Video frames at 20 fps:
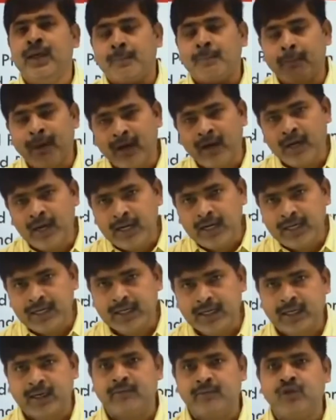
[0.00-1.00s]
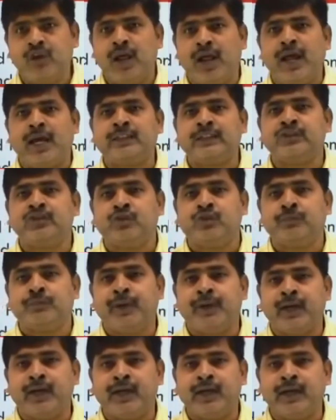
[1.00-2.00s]
माना कि क्रैमुल एक्स
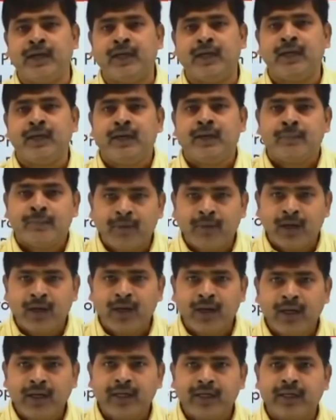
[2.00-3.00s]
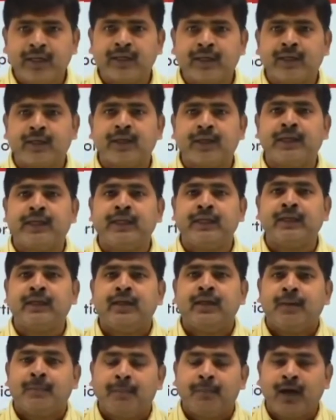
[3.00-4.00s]
रुपया है माना कि, कि
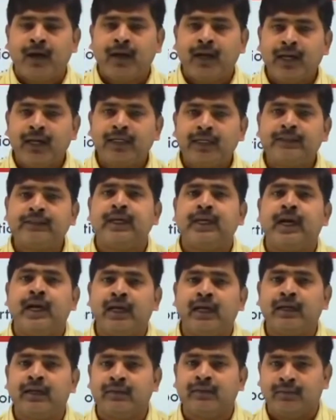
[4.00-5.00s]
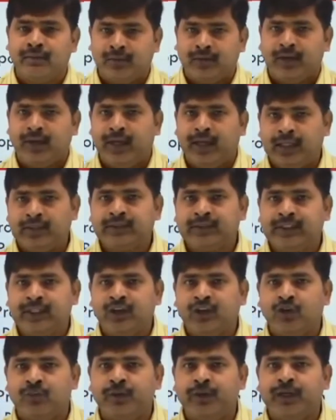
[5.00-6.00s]
माना कि चाल एक्स
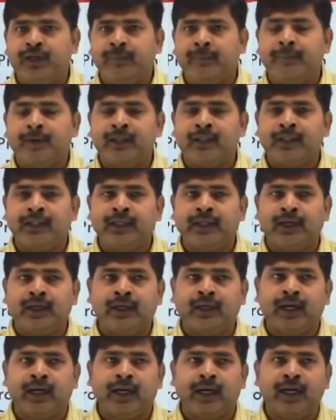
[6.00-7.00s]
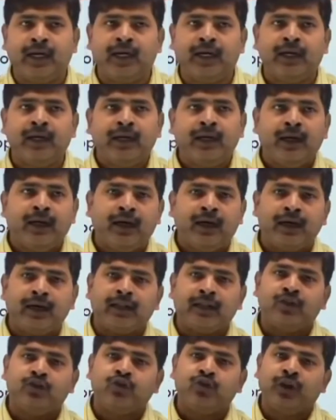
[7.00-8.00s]
किलोमीटर प्रति घंटा है है ना
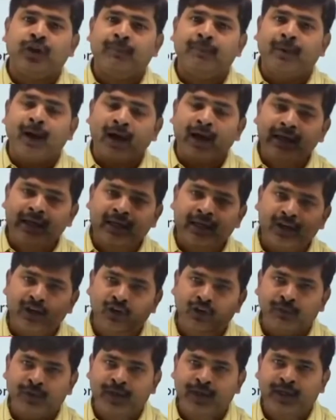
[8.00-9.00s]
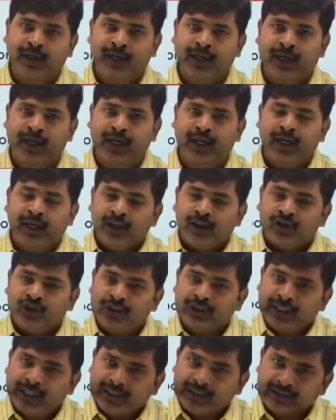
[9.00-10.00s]
दूरी बाई किलोमीटर है तो
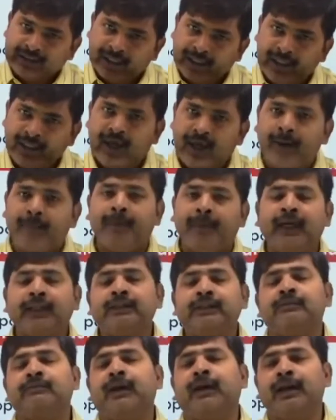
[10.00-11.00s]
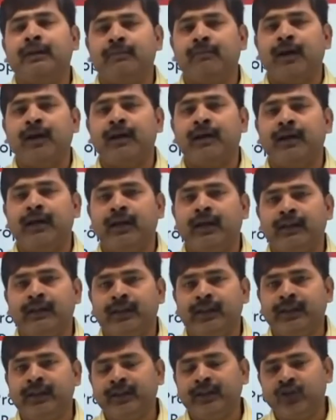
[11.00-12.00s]
जैसा ही आप एक्स बाई मानने लगते
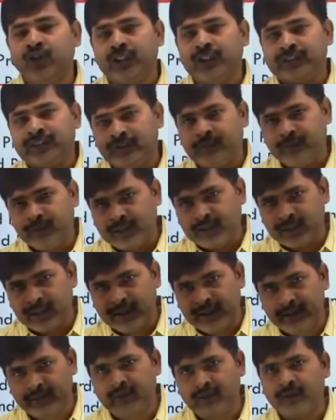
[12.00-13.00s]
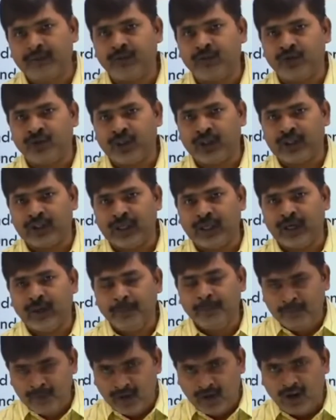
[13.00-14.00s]
थे तो एक समीकरण डेवलप होता था
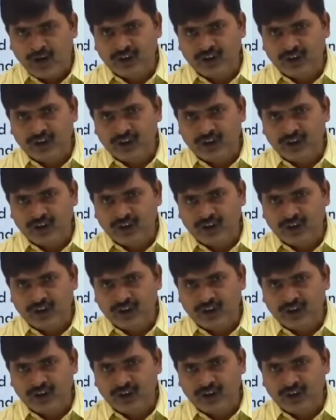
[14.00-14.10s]
और